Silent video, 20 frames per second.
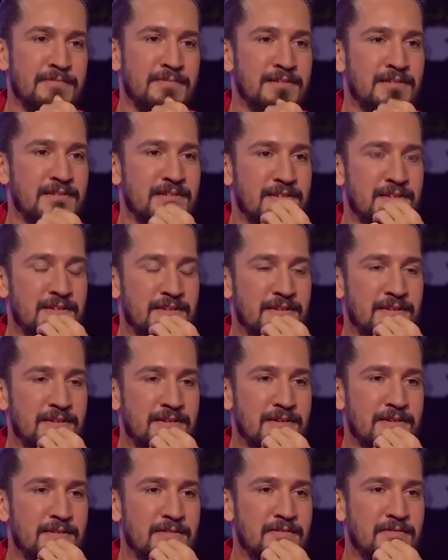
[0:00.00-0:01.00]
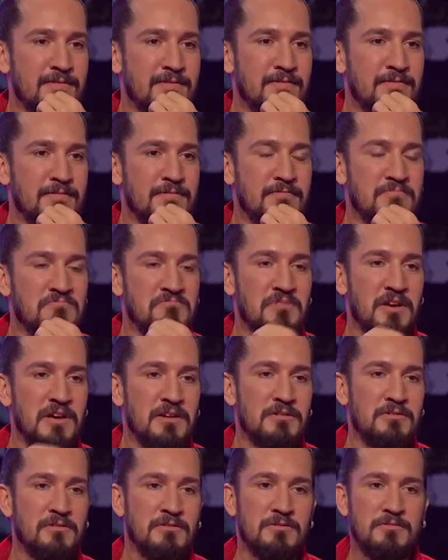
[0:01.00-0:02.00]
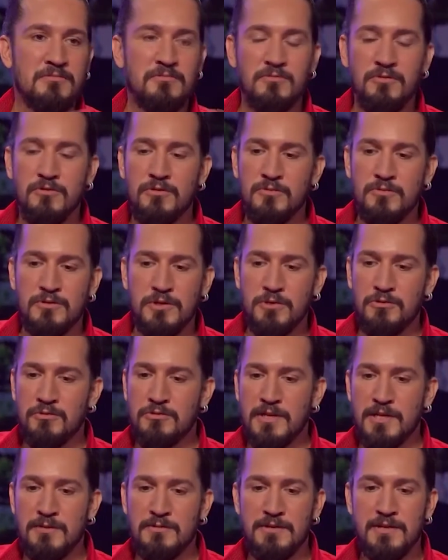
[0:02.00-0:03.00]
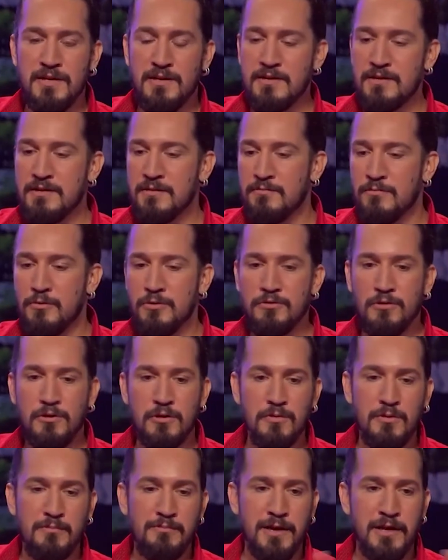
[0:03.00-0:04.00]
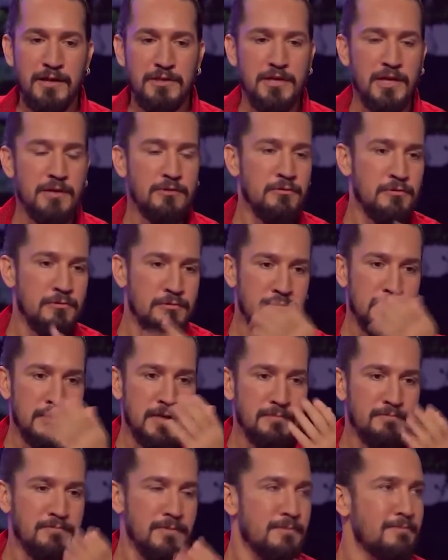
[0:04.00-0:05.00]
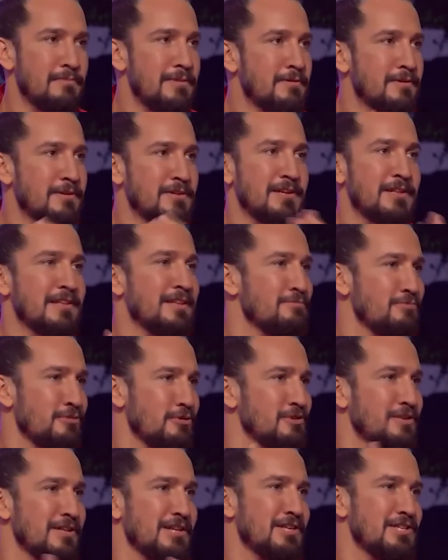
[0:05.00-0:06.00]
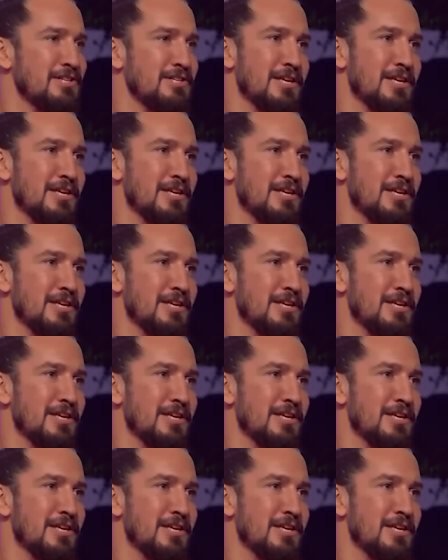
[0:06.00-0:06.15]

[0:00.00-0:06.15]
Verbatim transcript: Ee, yani önümüzdeki günlerde bir tane motorlu bir berjer koltuk yapma projeleri, projeleri içindeyim.